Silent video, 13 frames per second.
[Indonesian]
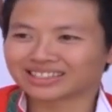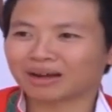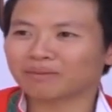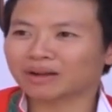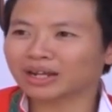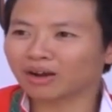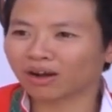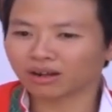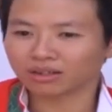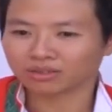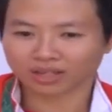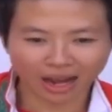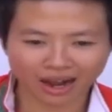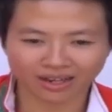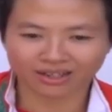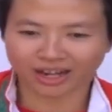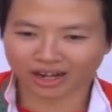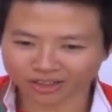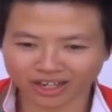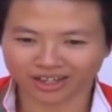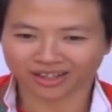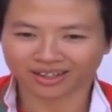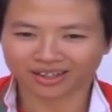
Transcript: sampai di hall sah eh sih